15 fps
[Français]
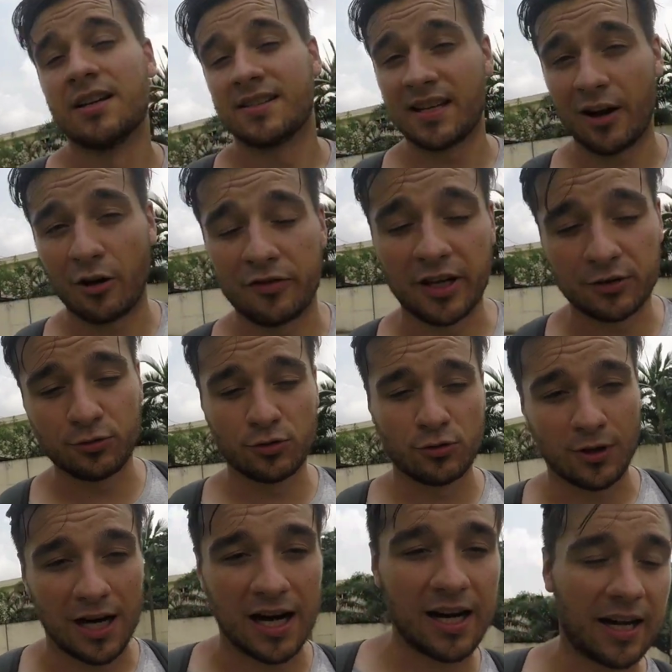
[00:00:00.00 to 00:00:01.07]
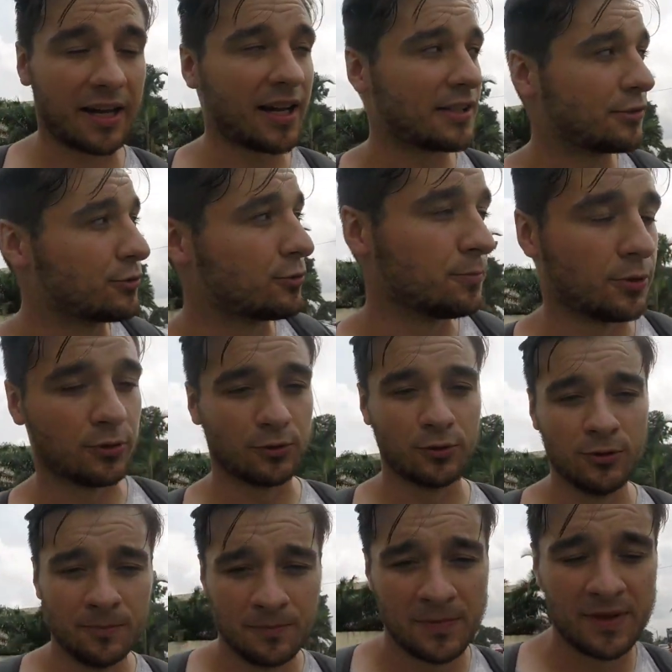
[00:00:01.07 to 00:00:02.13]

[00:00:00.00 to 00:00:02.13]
ça revient toujours à rien du tout pour nous